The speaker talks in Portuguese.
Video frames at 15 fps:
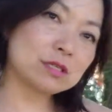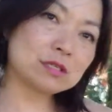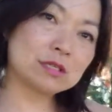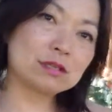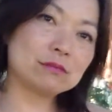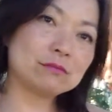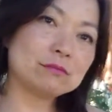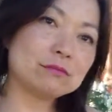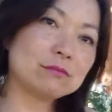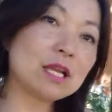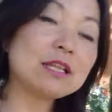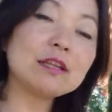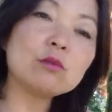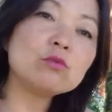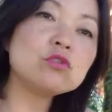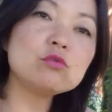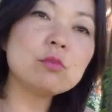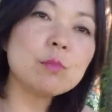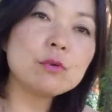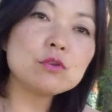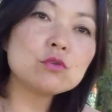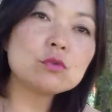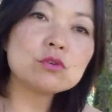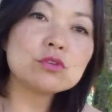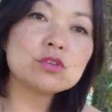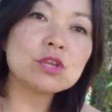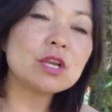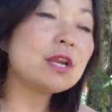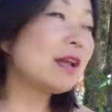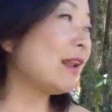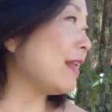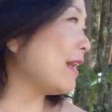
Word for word: assim. Até que um dia uma pessoa chega